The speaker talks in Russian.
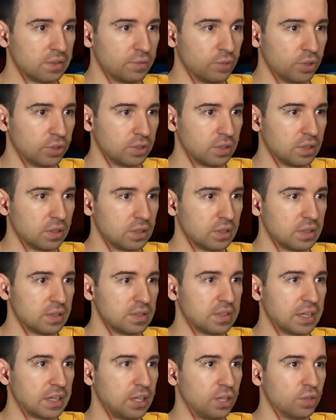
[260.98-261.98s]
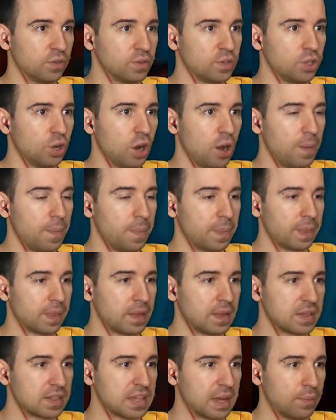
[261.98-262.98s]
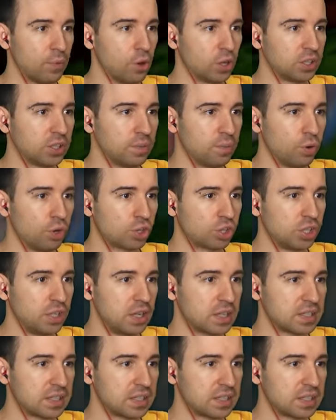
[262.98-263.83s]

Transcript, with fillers: Вот, закину. Все, замок ты больше не